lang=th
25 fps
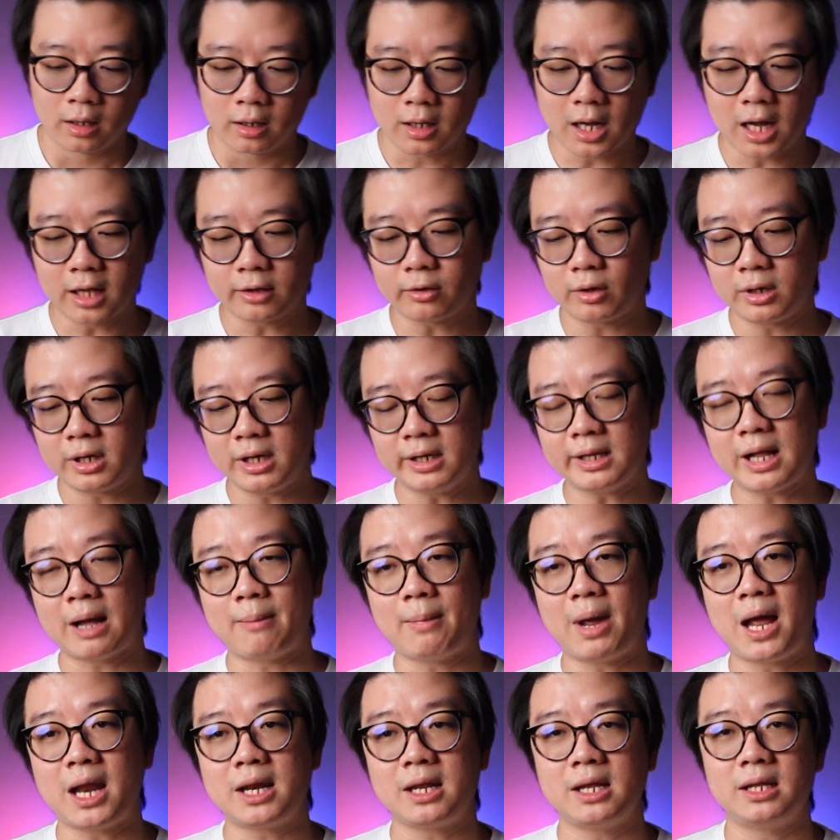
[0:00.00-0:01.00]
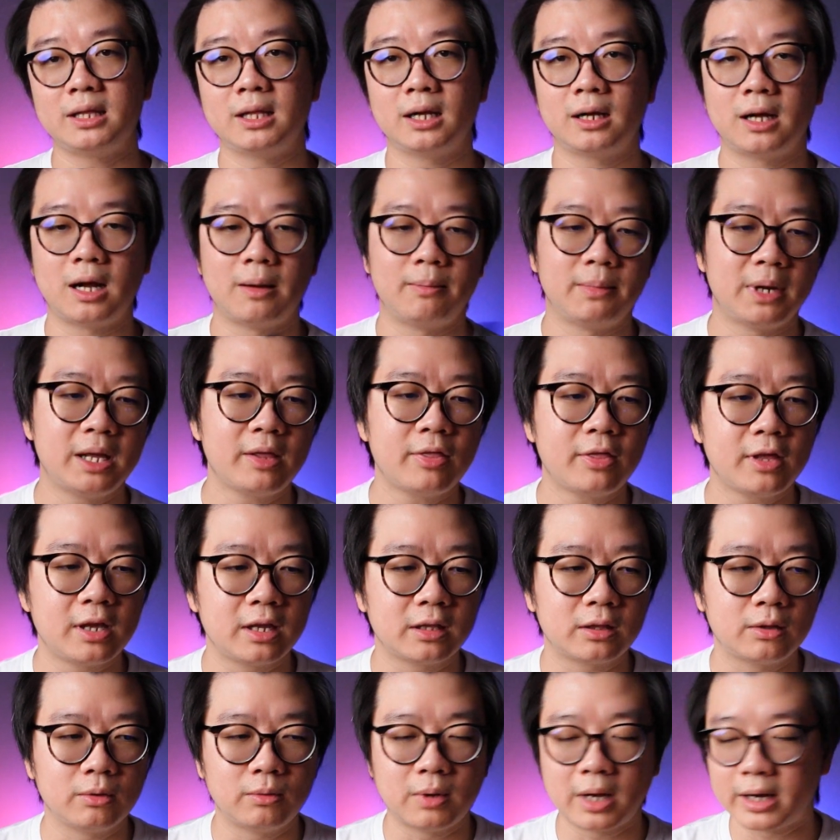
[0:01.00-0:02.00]
ก็ตัวนี้สามารถอินเตอร์คอมได้
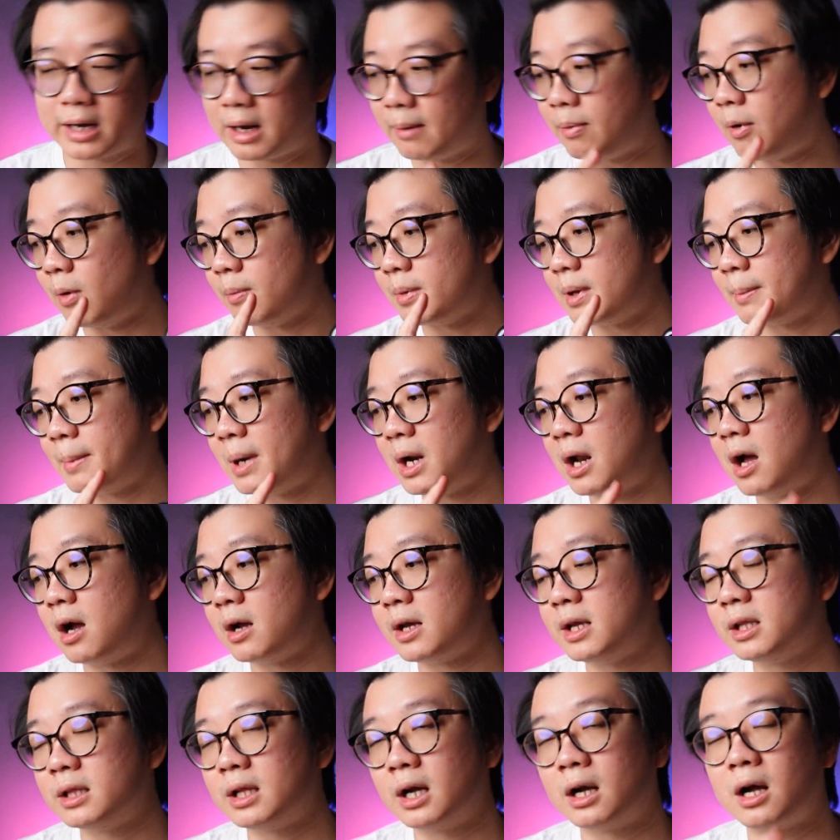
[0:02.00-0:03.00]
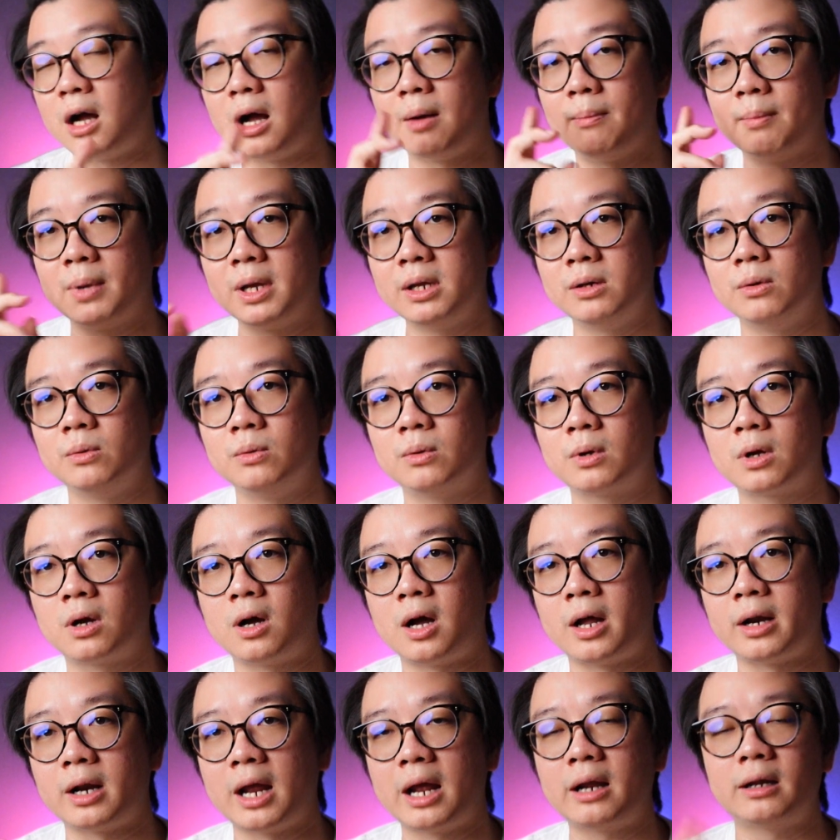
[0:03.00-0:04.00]
4ตัวเดี๋ยวผมจะมาลองอินเตอร์คอมให้ดูก่
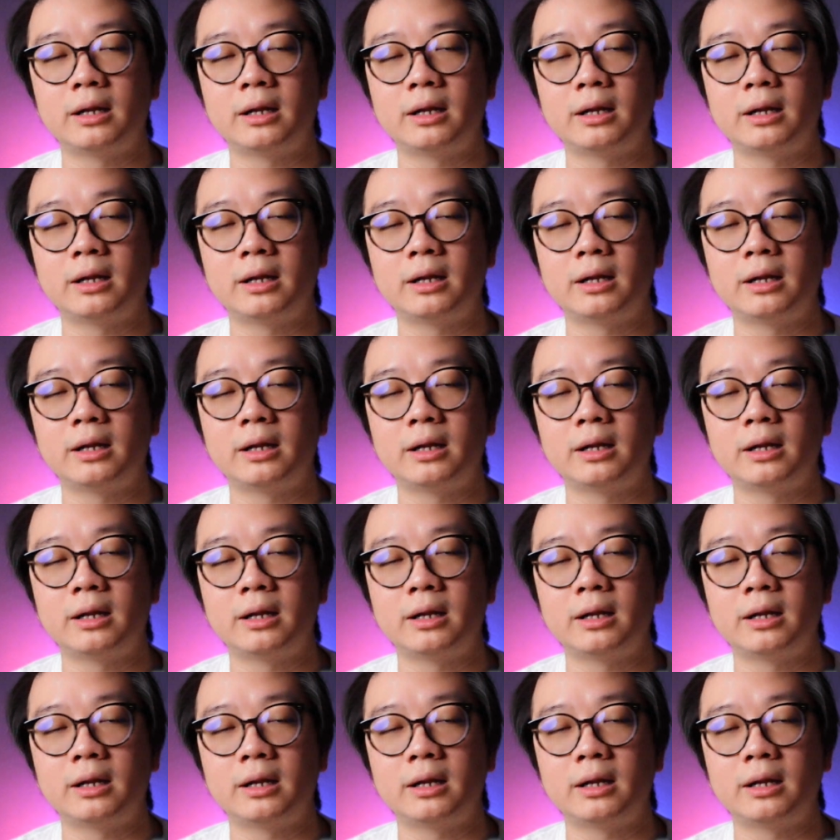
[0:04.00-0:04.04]
อน